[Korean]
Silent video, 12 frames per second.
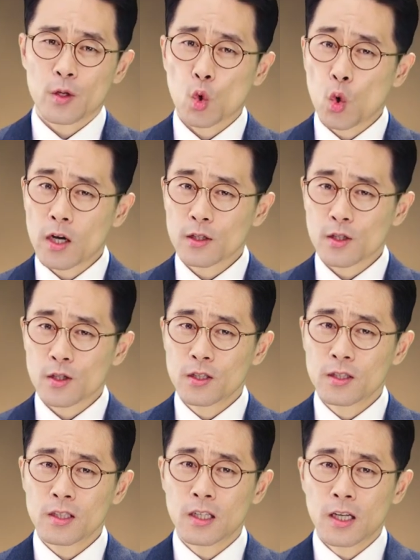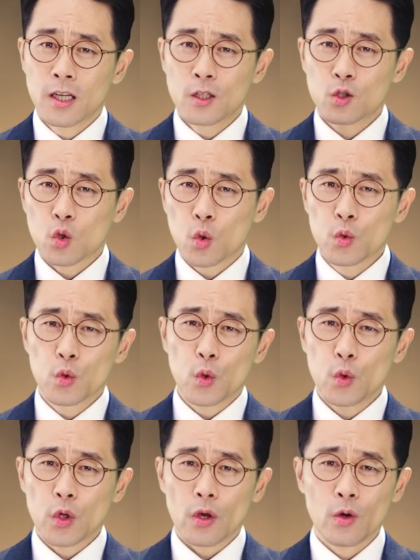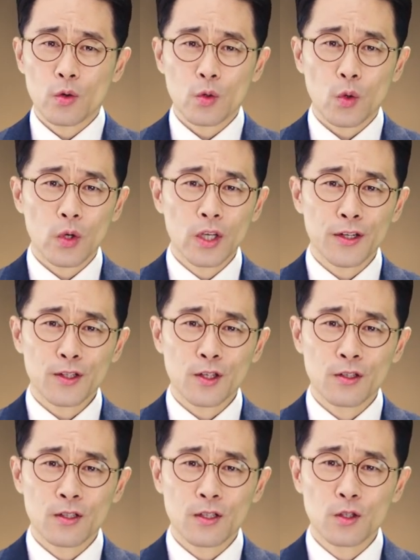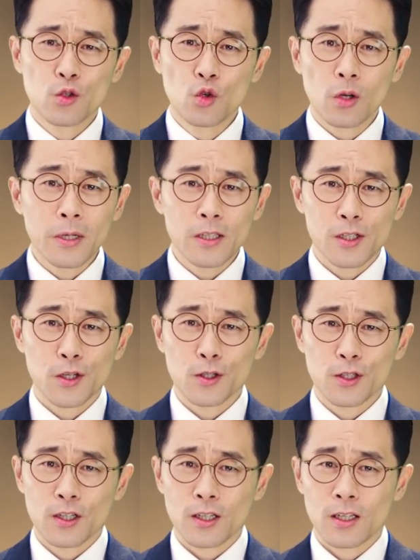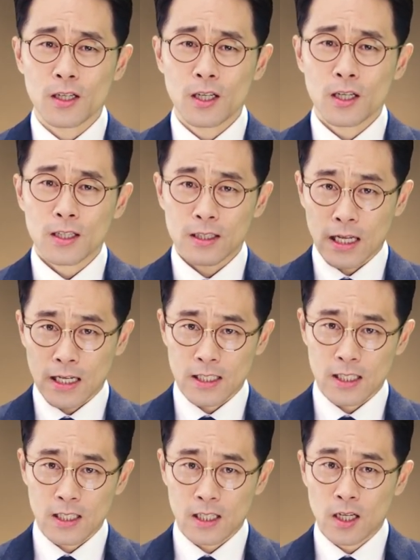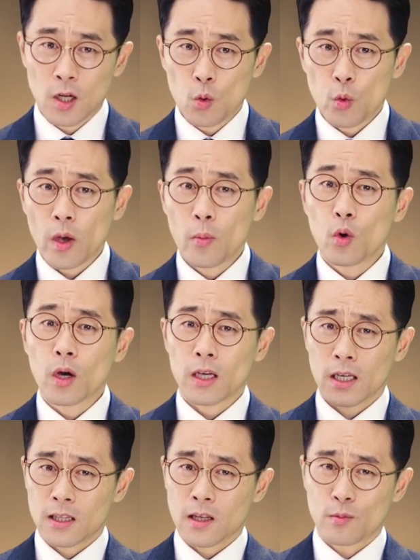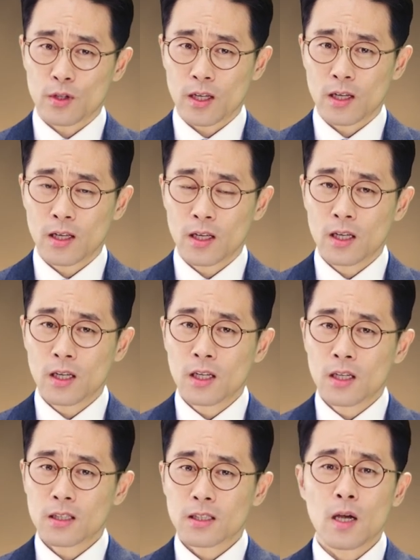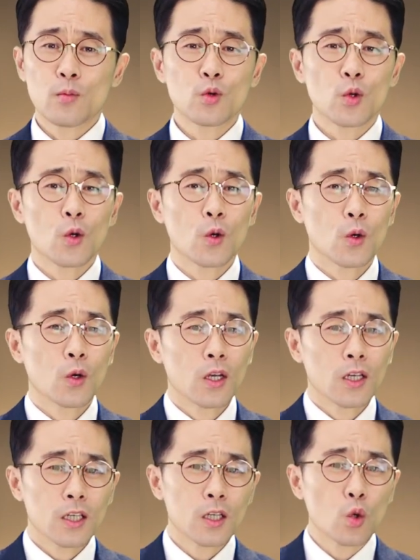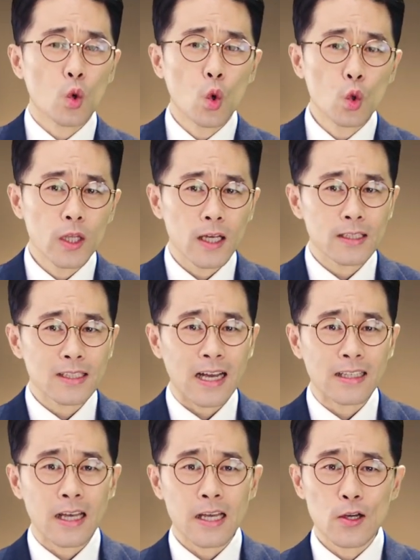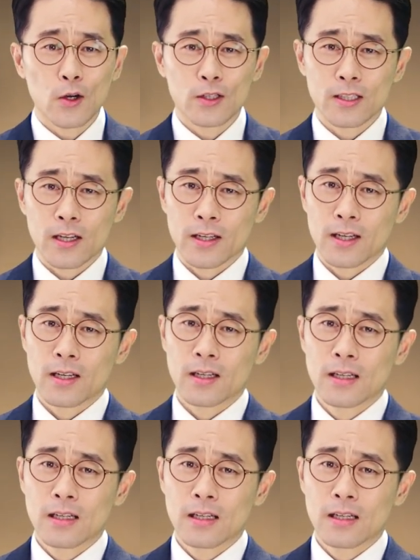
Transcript: 교황청은 종교개혁으로 잃었던 그 유럽의 지역들을 다시 회복했기 때문에 참으로 이 고대 사대 역사의